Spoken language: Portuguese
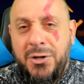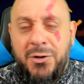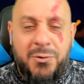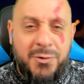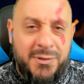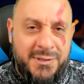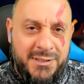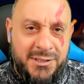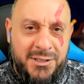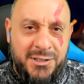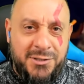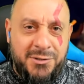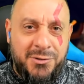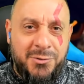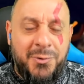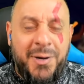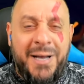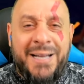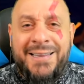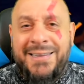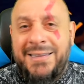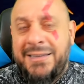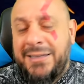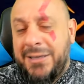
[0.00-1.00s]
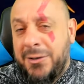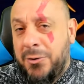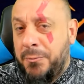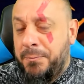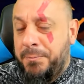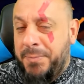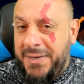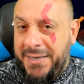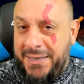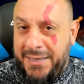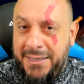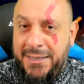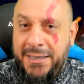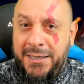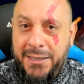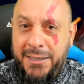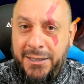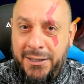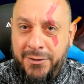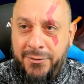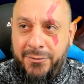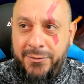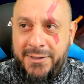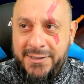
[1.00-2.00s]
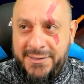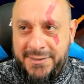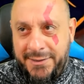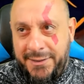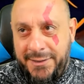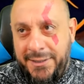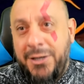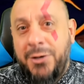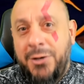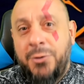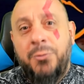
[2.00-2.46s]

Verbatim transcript: Ou seja, não é tão pequenininho, quer dizer,